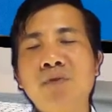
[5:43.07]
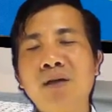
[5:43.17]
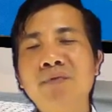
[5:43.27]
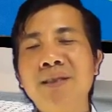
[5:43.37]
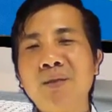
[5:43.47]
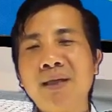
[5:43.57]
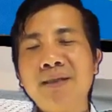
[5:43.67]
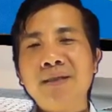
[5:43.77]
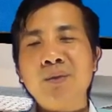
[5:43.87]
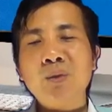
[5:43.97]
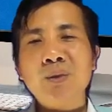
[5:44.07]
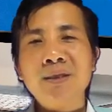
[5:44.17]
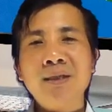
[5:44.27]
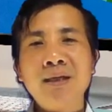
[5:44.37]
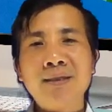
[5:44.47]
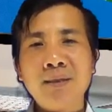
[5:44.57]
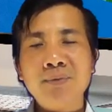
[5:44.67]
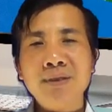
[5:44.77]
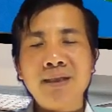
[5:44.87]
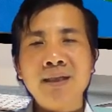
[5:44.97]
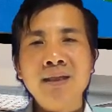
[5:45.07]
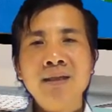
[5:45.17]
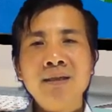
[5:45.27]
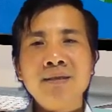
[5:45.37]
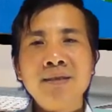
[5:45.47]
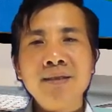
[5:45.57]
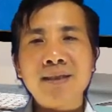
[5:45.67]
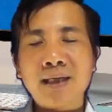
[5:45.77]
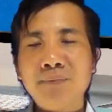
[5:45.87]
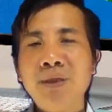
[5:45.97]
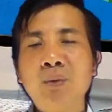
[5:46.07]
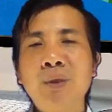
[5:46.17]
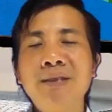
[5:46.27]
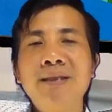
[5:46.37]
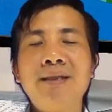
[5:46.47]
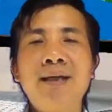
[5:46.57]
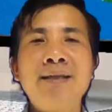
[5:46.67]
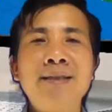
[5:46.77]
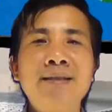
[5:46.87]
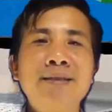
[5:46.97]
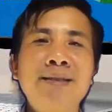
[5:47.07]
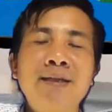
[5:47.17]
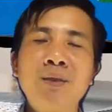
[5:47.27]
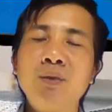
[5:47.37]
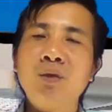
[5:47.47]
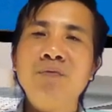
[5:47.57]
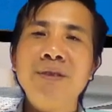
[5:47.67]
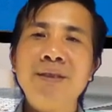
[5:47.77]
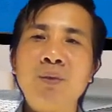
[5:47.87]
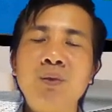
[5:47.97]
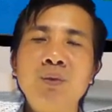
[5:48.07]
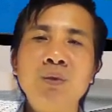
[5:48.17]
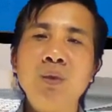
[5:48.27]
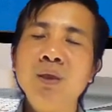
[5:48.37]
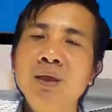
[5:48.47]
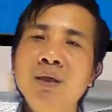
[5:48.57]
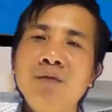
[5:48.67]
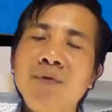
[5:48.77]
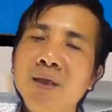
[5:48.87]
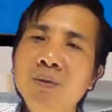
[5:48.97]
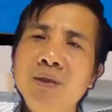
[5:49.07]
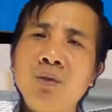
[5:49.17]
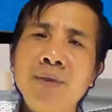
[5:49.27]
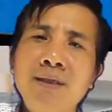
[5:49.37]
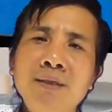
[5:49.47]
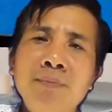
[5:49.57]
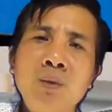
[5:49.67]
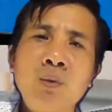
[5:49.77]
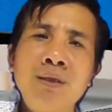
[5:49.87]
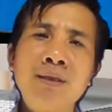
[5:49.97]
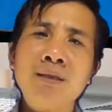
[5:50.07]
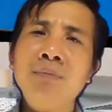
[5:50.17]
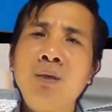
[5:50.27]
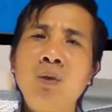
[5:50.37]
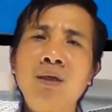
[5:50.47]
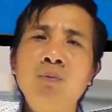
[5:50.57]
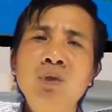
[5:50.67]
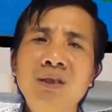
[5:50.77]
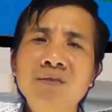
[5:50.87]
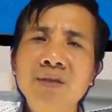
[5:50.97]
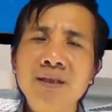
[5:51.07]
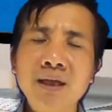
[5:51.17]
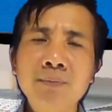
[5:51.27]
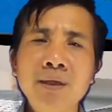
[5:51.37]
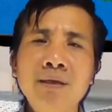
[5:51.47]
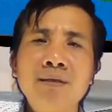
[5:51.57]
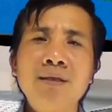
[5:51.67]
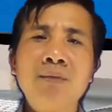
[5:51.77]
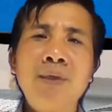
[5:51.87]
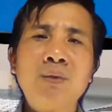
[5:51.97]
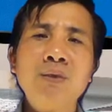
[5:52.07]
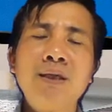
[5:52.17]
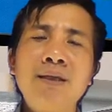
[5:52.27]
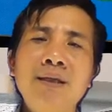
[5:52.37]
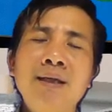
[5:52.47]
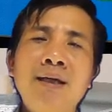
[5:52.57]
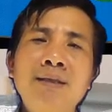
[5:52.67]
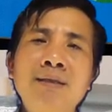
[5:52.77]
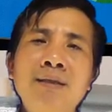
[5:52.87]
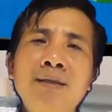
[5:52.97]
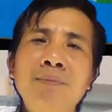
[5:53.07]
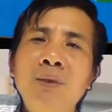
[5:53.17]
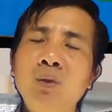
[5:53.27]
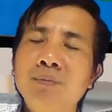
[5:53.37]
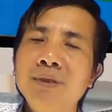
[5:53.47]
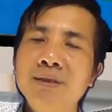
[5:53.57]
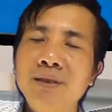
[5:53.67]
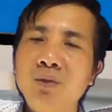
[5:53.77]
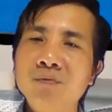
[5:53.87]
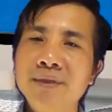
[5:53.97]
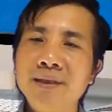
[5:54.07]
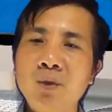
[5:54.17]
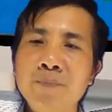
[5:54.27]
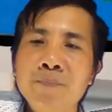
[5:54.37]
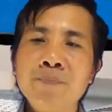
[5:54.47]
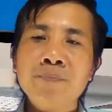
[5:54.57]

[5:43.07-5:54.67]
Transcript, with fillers: Và video này chúng tôi xin được tạm dừng tại đây. Xin được cảm ơn quý anh chị đã dành thời gian theo dõi video của chúng tôi và nếu như có bất kỳ băn khoăn thắc mắc hoặc là muốn tư vấn thêm thì các bạn có thể là để lại những cái lời bình luận bên dưới của video